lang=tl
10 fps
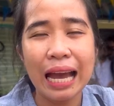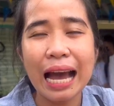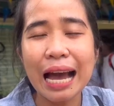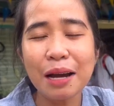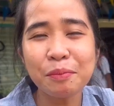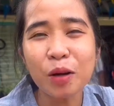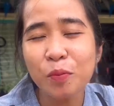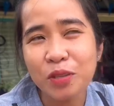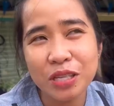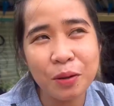Um, ako
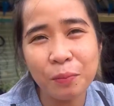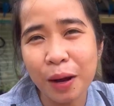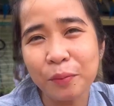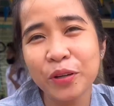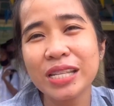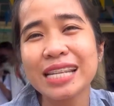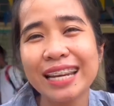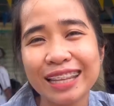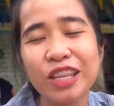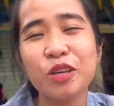po si Ma'am Riza
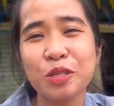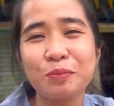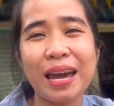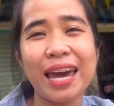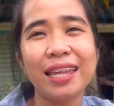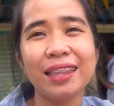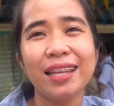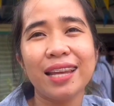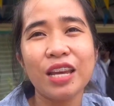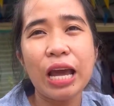Lindy Guzman.
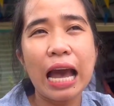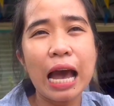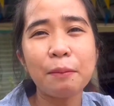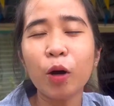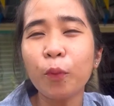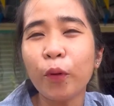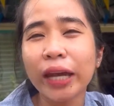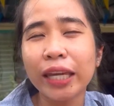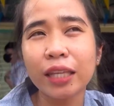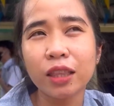Um, ako po
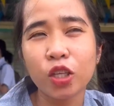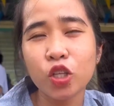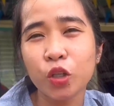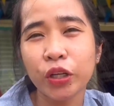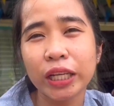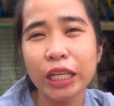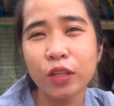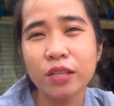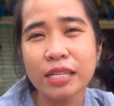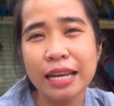ay teacher
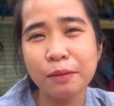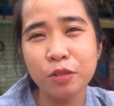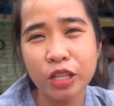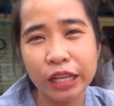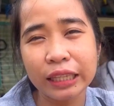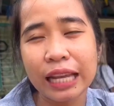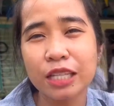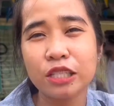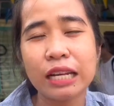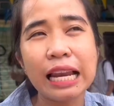dito sa Nabuslat
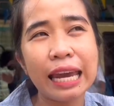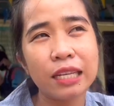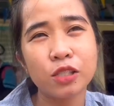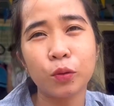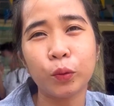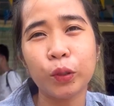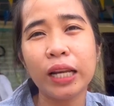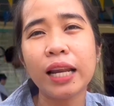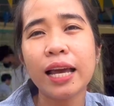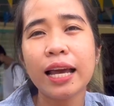National High
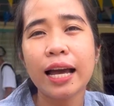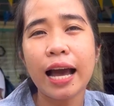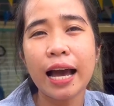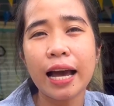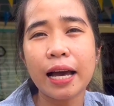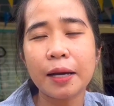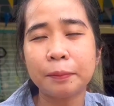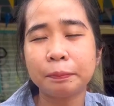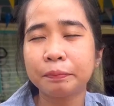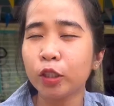School.
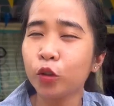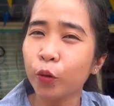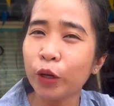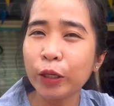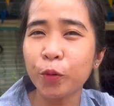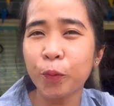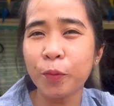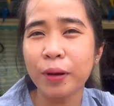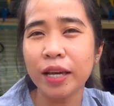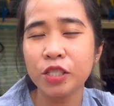Um, tinuturuan ko
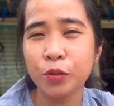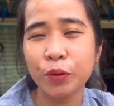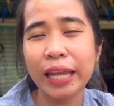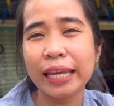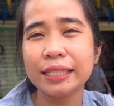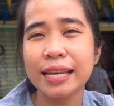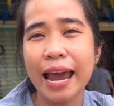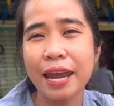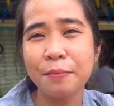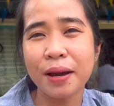pong mga students
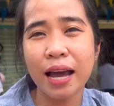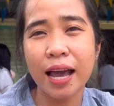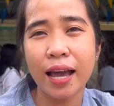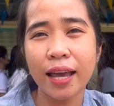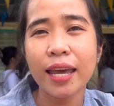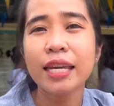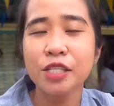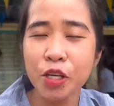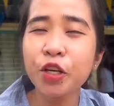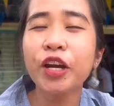ay mga
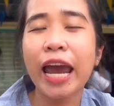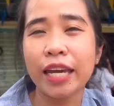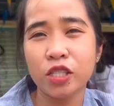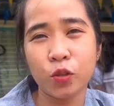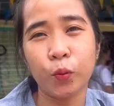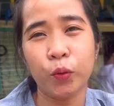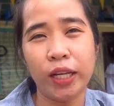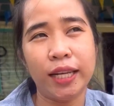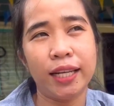senior high school.